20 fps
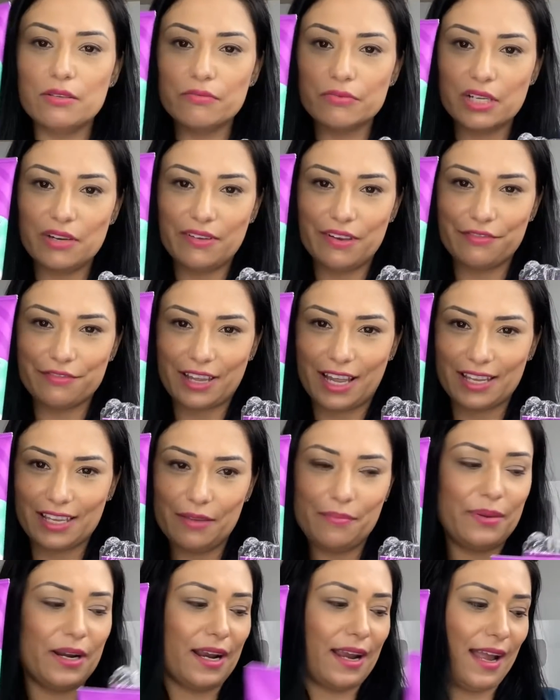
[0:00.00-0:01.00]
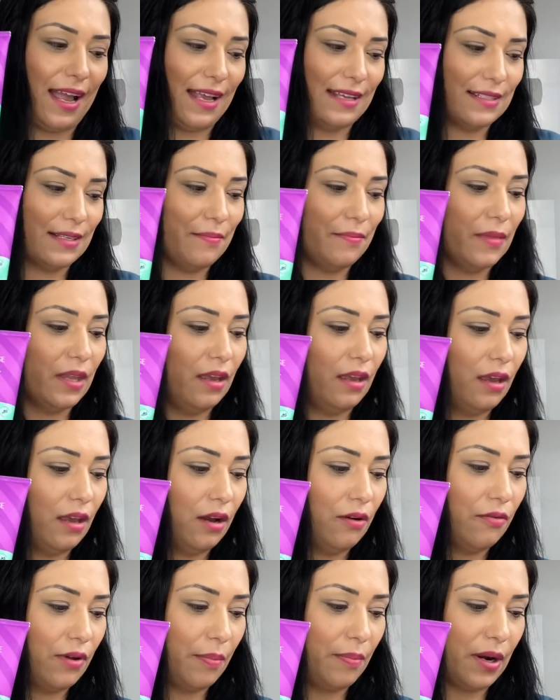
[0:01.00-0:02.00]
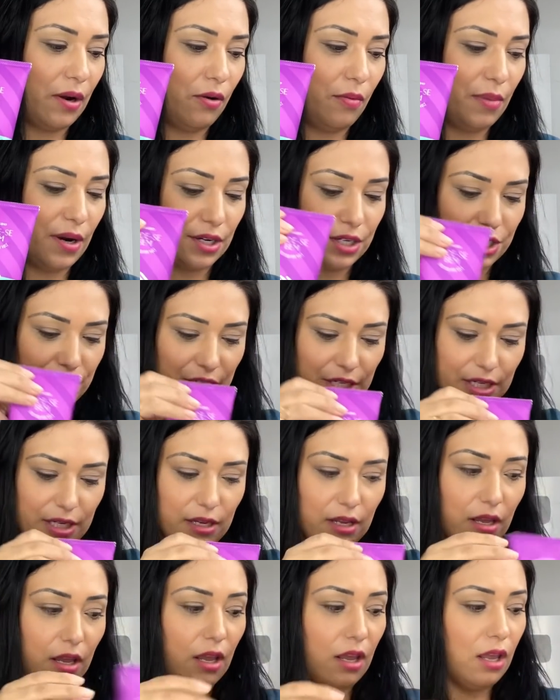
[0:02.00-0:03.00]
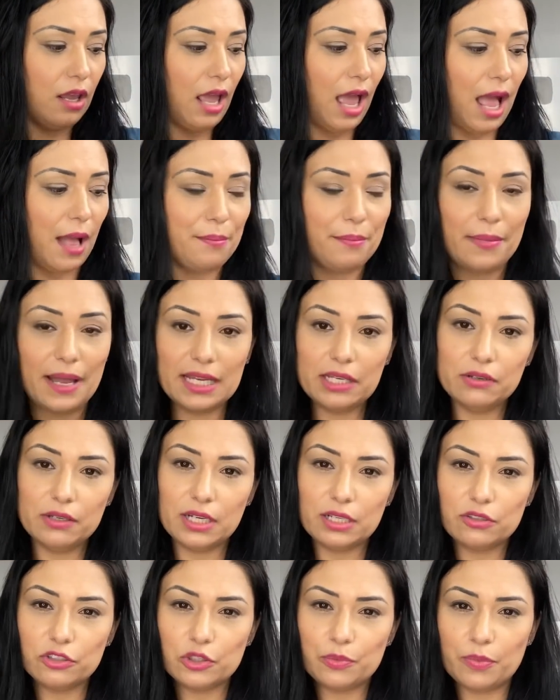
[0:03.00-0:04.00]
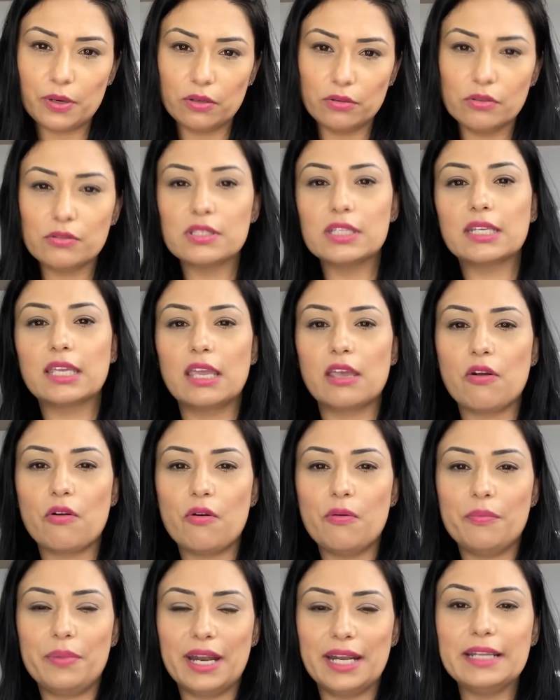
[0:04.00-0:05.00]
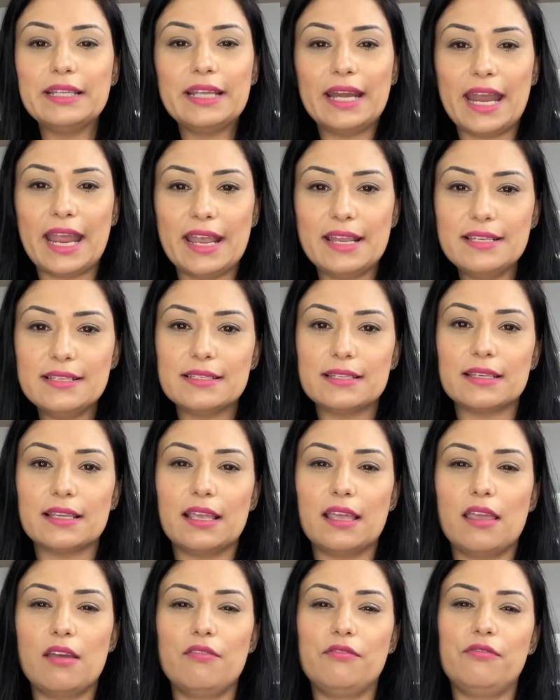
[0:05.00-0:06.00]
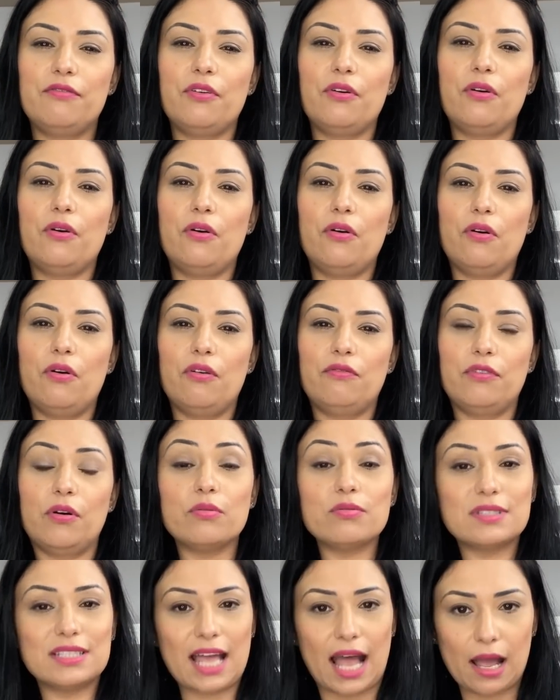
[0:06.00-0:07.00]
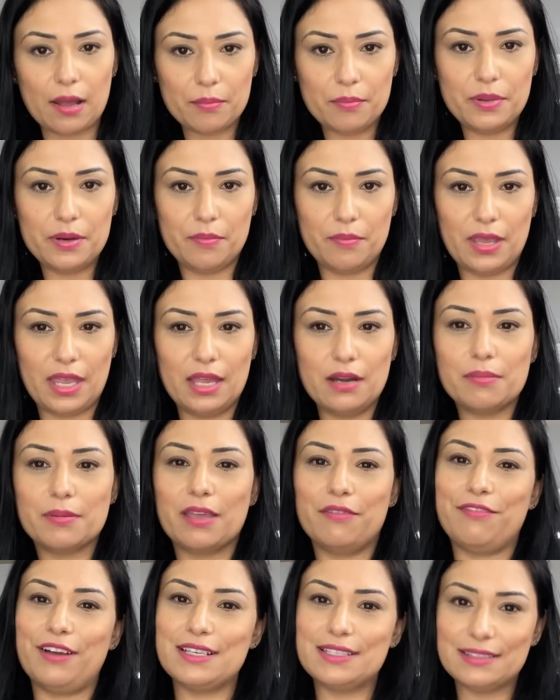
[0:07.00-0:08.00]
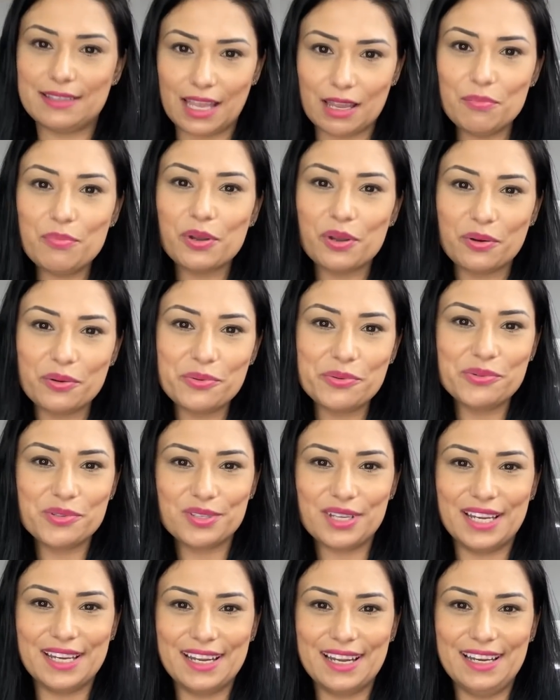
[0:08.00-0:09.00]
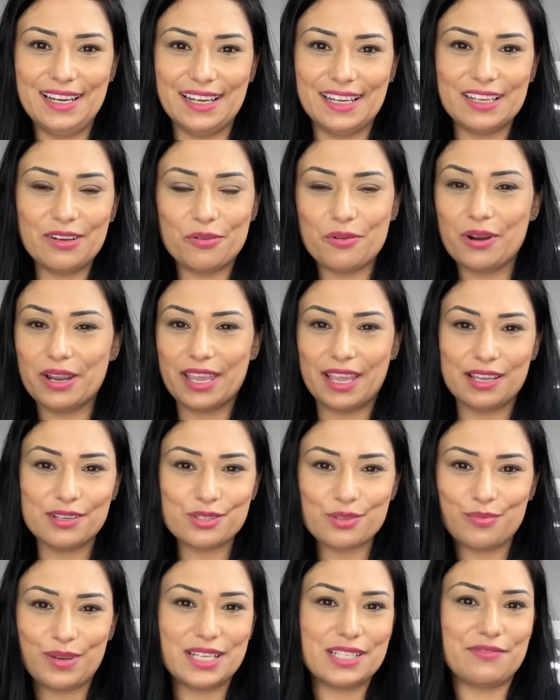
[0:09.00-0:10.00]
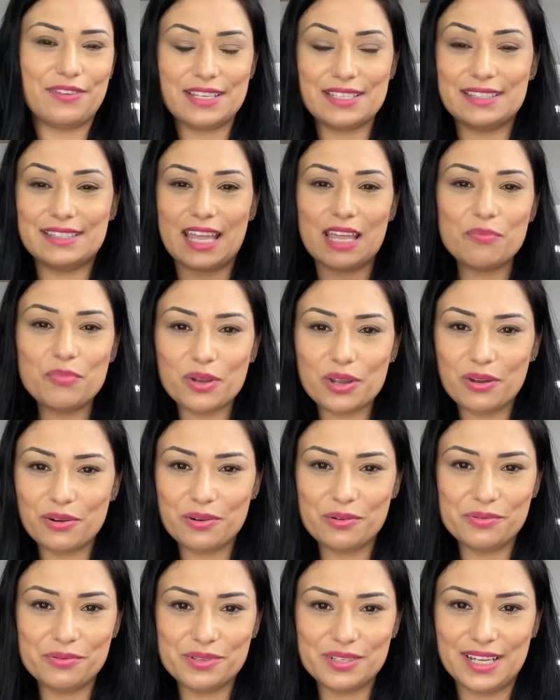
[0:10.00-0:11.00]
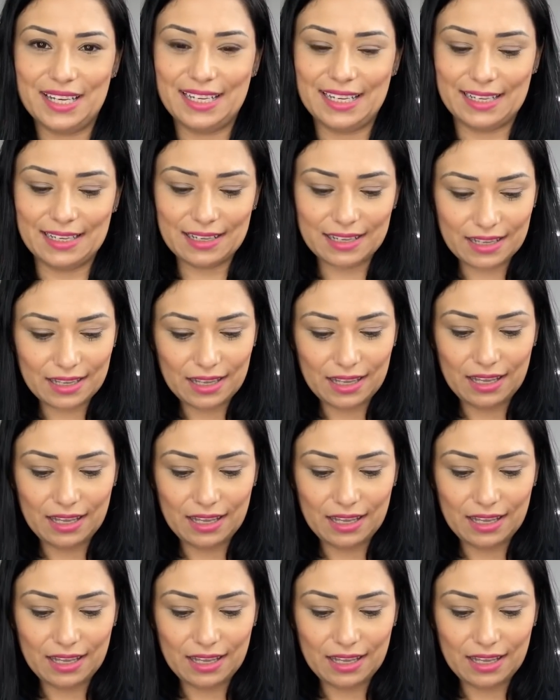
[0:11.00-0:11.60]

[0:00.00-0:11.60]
um já vai ficar aqui para casa, um é para Robertinha. A maioria dos produtos aqui que eu comprei três, eu vou, vou usar primeiro, porque faz tempo que eu não uso aí a linha, eu conheço, mas faz tempo que eu não uso a linha.